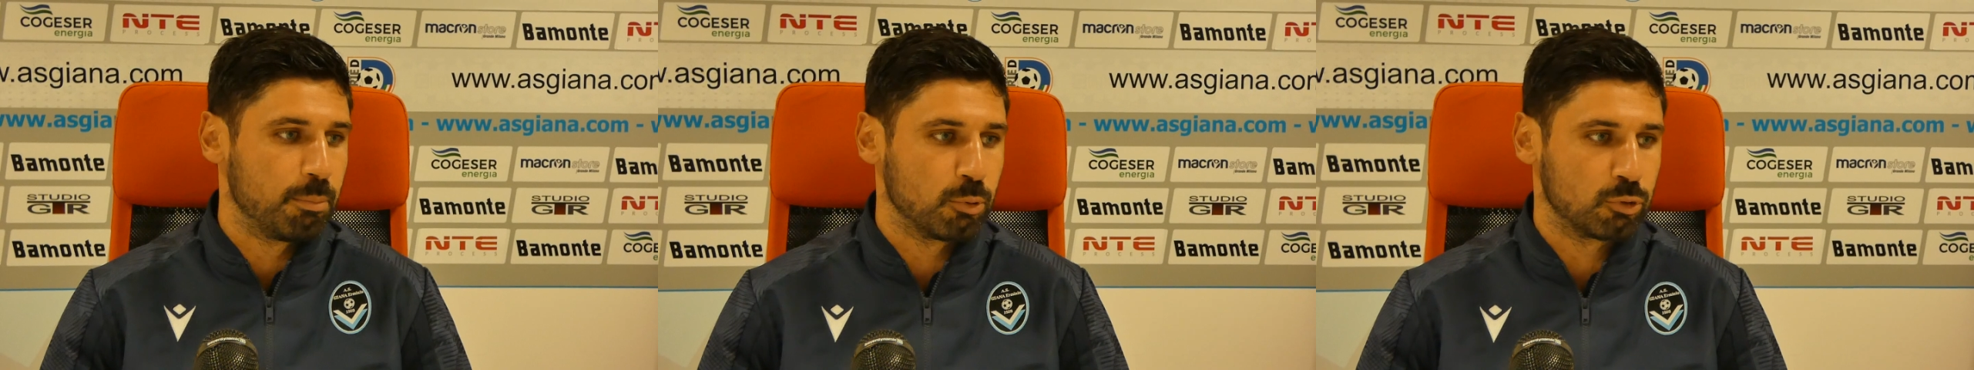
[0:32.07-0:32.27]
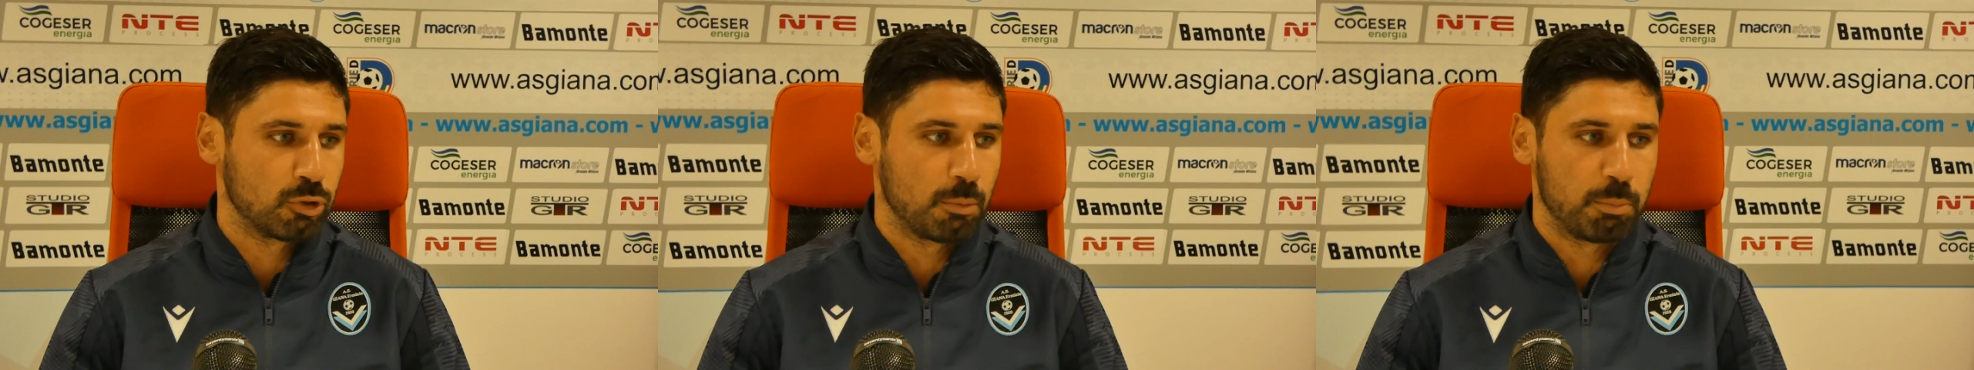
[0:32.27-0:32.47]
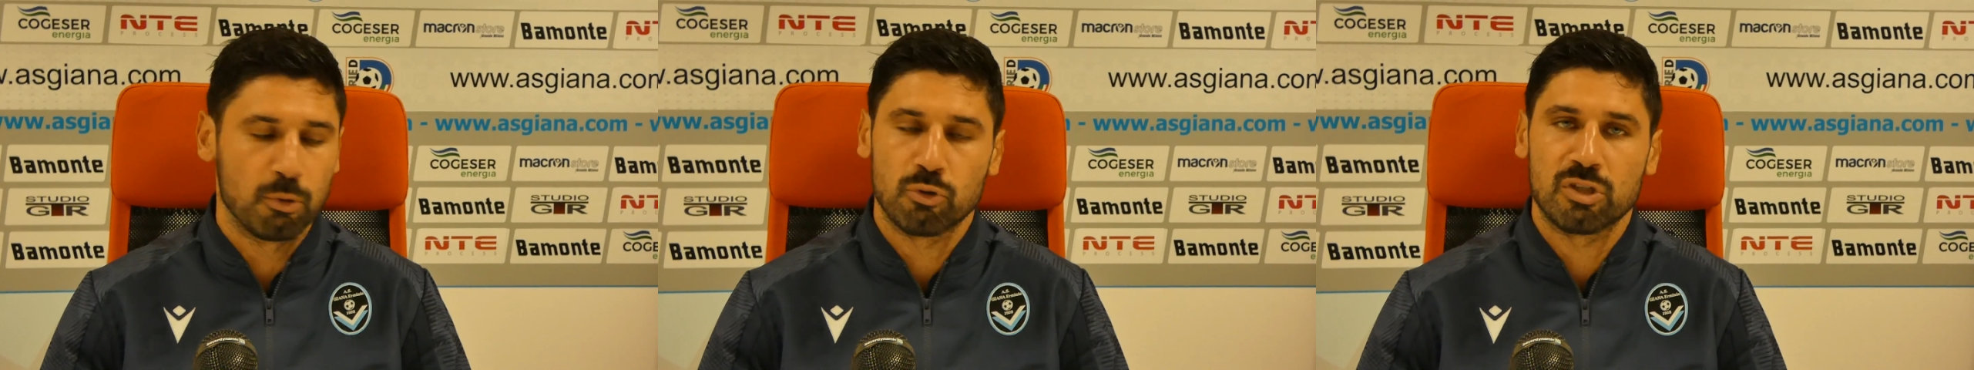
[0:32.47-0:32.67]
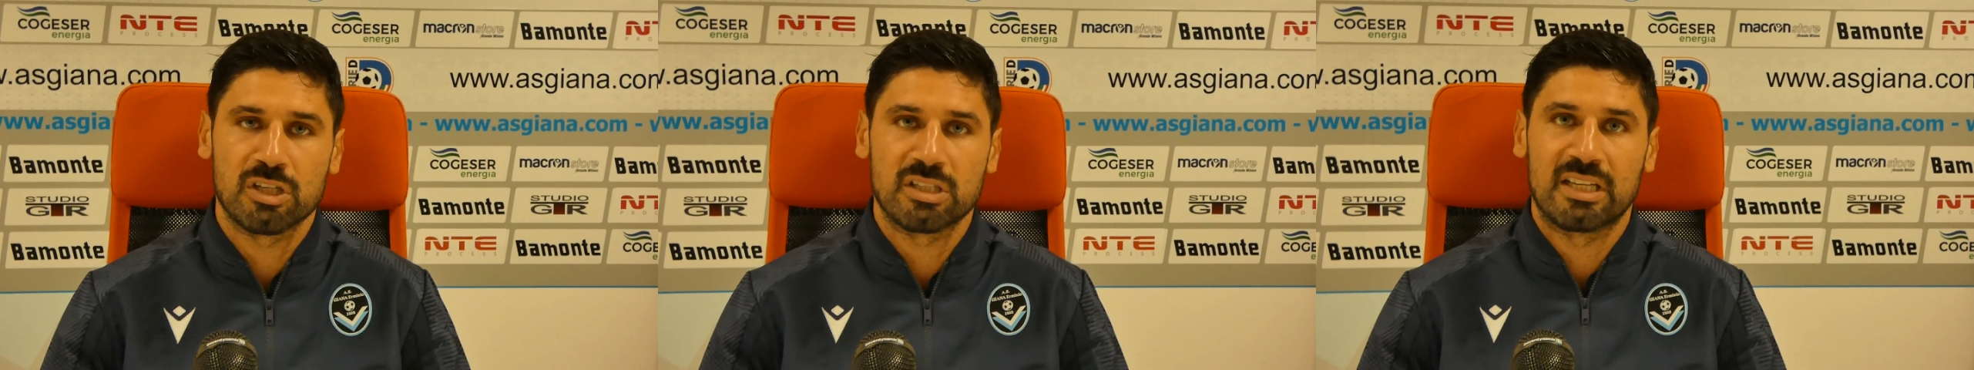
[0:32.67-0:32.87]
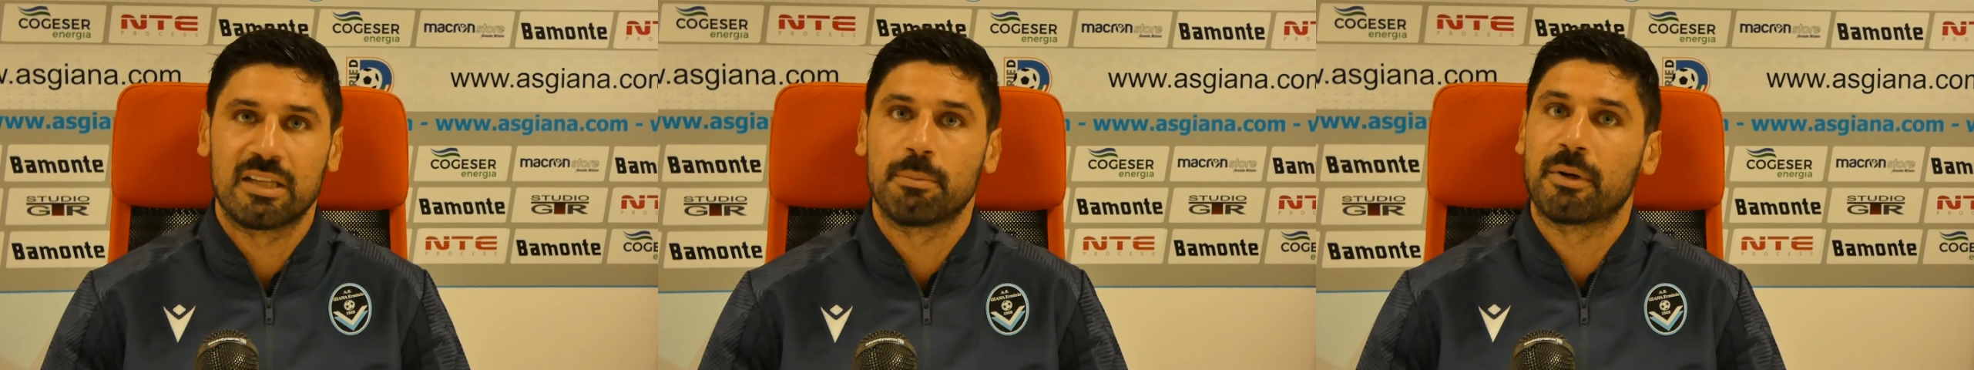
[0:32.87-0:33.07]
purtroppo non siamo
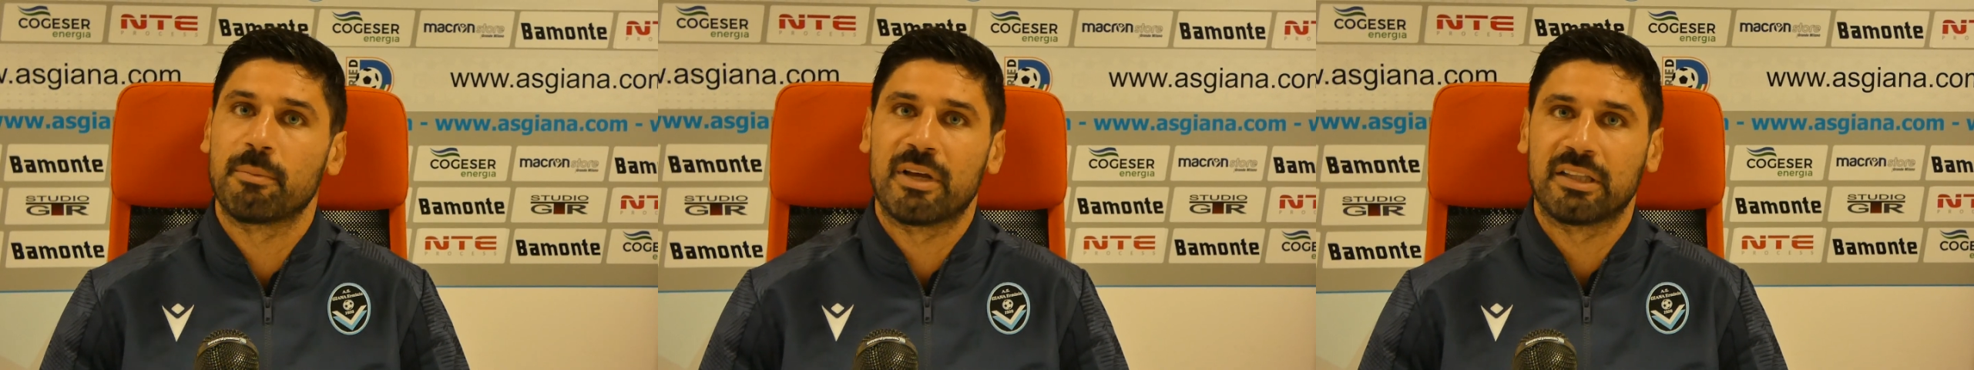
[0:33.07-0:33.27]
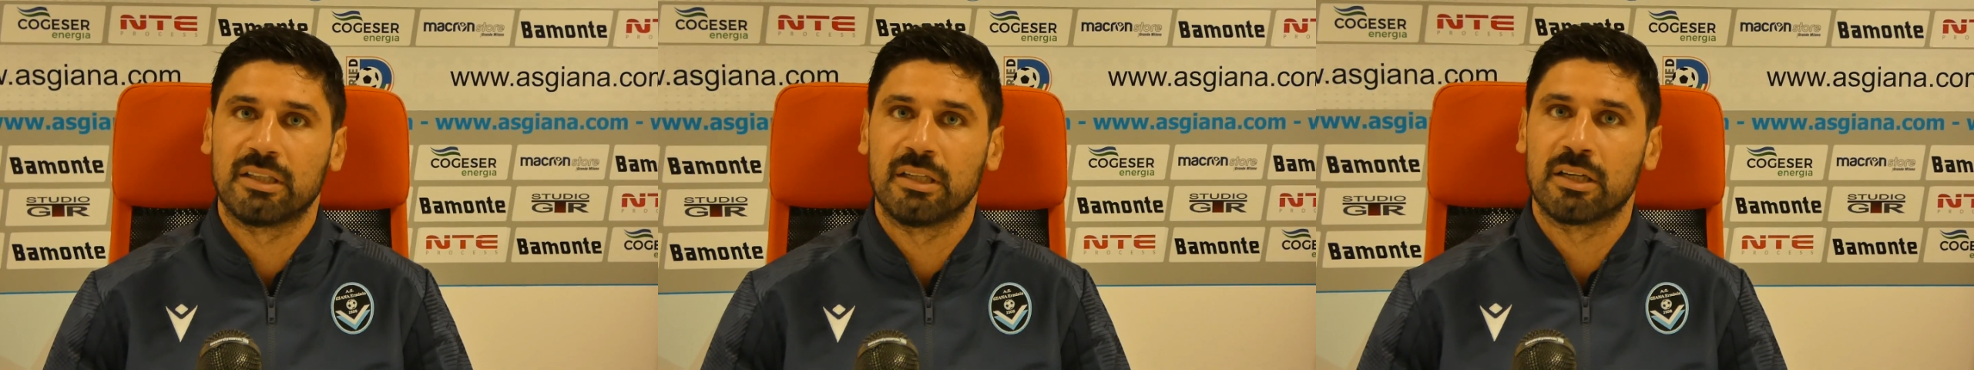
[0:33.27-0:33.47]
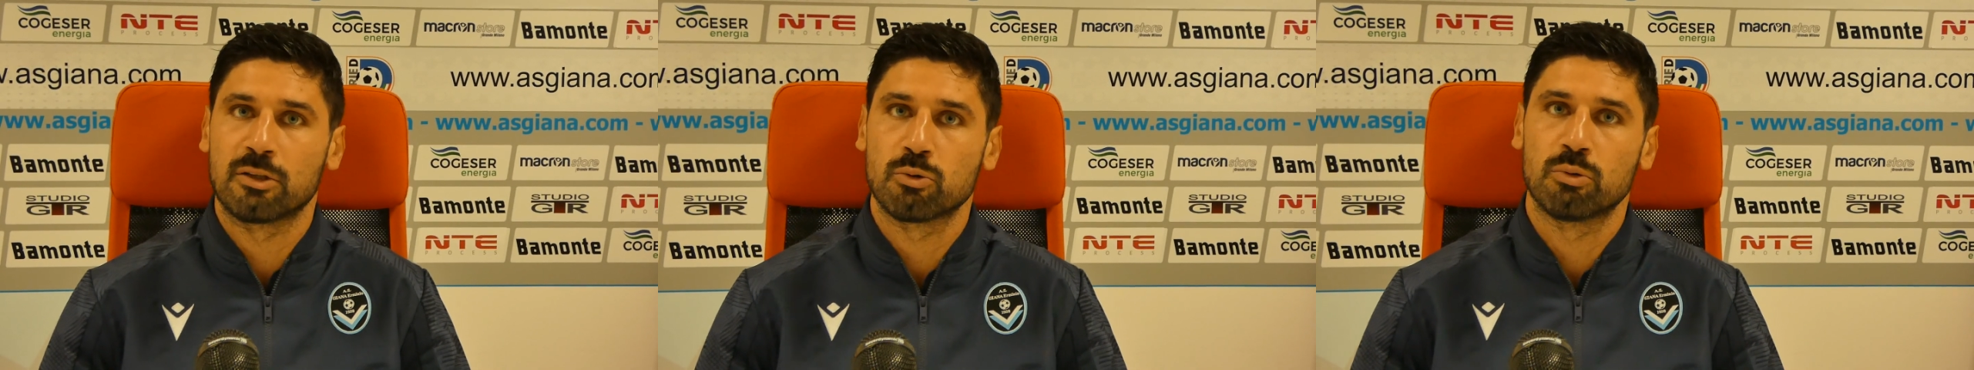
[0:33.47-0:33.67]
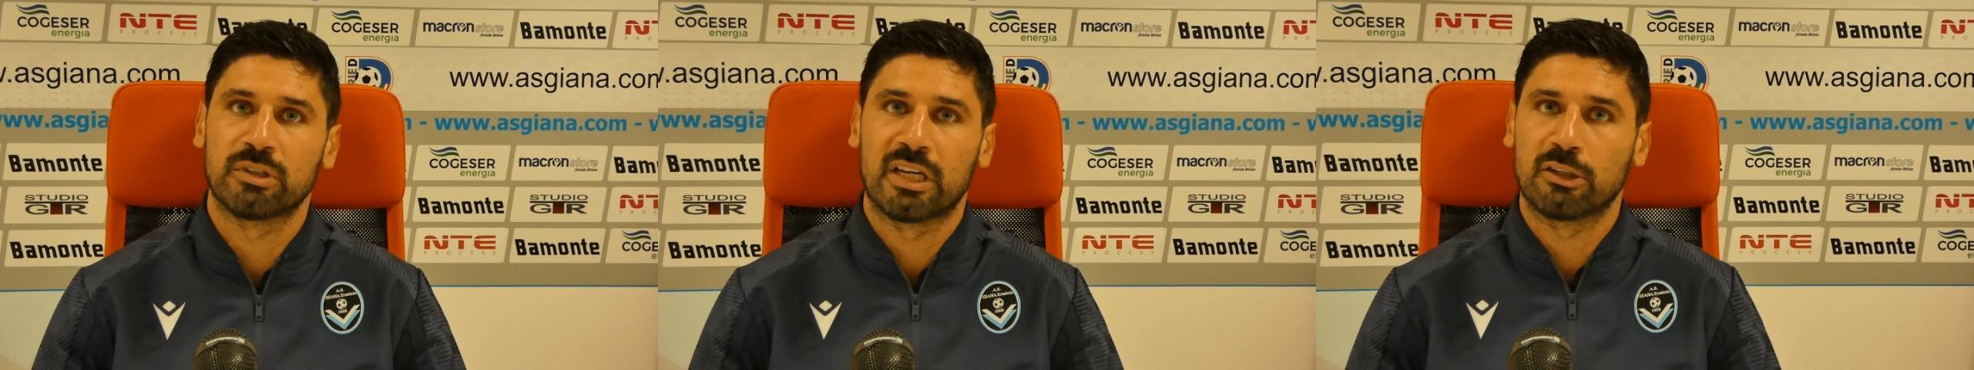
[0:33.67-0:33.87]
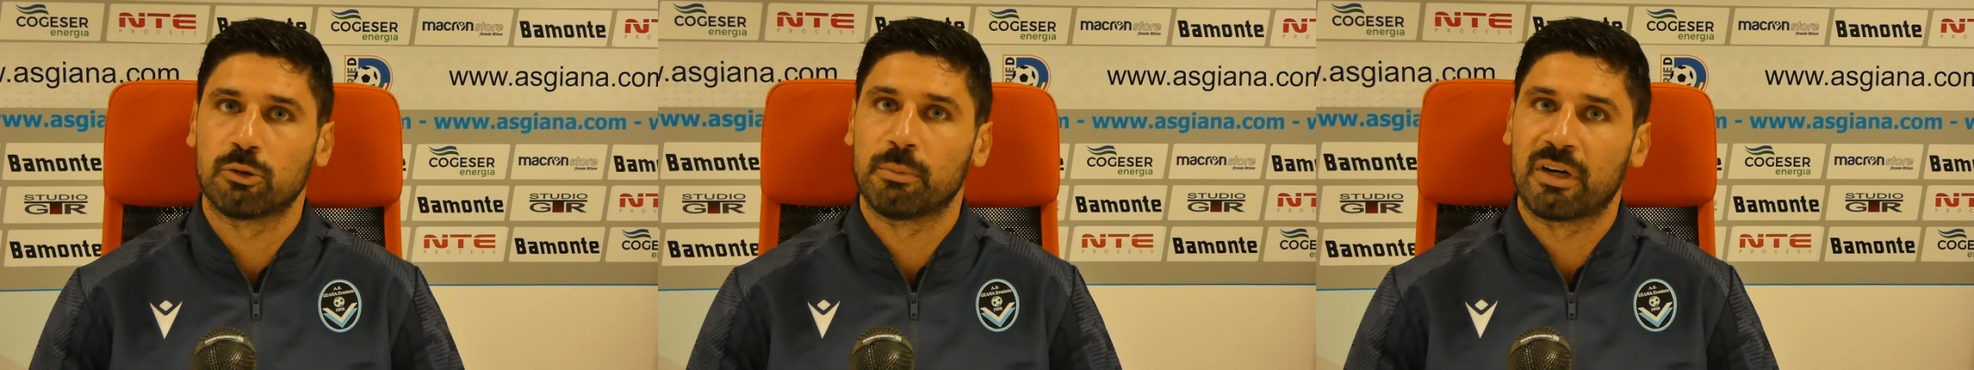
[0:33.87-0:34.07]
stati premiati nel risultato,